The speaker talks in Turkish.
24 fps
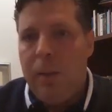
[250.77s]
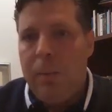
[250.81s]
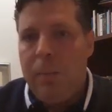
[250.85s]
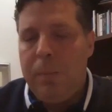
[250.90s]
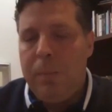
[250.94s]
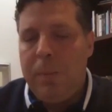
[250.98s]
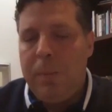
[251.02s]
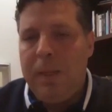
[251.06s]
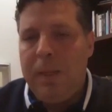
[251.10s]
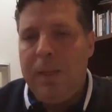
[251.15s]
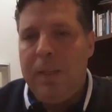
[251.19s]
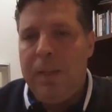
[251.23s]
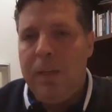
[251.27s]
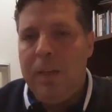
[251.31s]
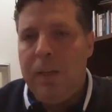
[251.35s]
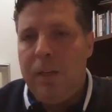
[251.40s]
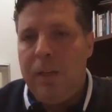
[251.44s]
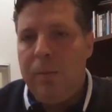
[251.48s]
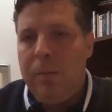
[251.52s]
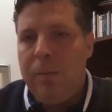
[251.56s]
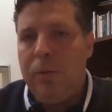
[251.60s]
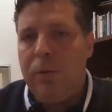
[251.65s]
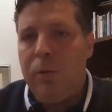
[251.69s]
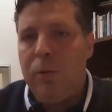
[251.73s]
zorunda
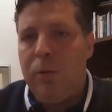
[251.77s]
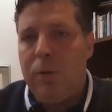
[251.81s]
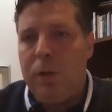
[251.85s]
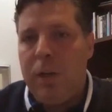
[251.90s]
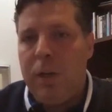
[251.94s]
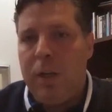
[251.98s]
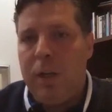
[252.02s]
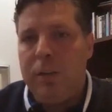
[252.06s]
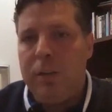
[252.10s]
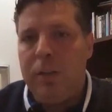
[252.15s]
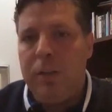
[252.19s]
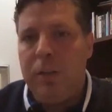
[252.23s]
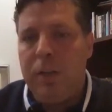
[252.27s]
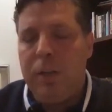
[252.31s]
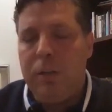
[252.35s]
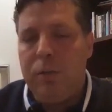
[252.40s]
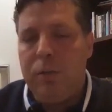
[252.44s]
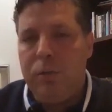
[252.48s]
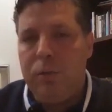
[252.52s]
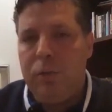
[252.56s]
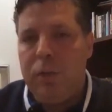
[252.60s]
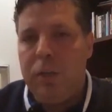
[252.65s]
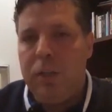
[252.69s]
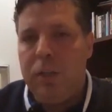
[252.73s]
kaldığı için e,
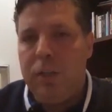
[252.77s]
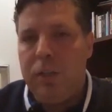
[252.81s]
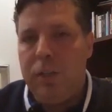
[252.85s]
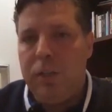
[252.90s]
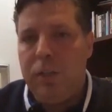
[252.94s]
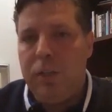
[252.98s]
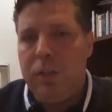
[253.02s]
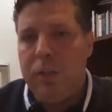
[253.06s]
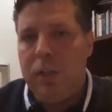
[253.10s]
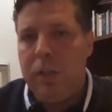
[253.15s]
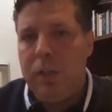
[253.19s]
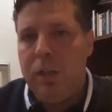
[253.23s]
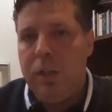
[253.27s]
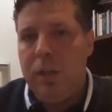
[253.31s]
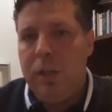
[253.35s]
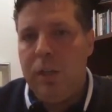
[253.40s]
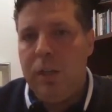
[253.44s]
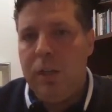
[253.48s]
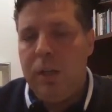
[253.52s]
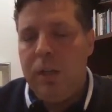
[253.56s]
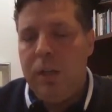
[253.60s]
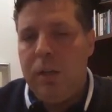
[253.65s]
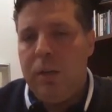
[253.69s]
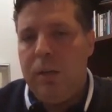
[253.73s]
belirli bir oranda
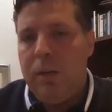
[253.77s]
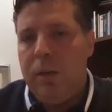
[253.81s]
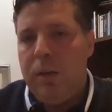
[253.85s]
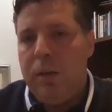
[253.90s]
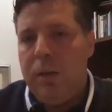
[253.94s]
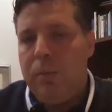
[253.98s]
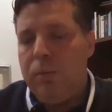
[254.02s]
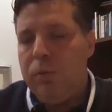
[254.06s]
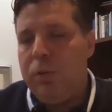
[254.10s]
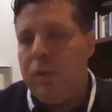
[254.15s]
tüketici e,